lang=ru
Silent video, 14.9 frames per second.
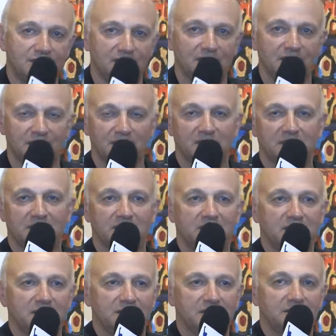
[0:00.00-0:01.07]

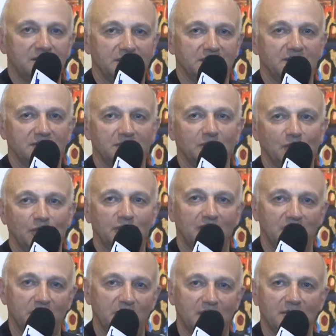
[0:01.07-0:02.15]
и
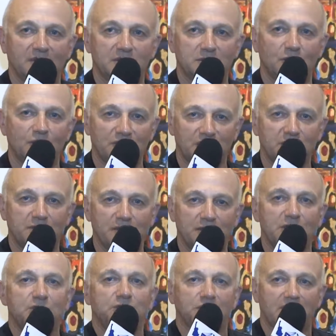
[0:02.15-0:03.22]
многие имели возможность
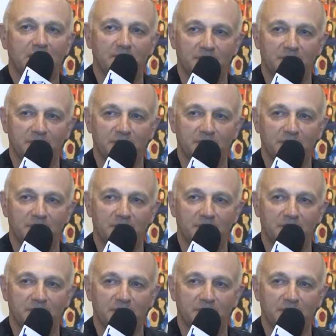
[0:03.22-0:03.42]
прийти сюда и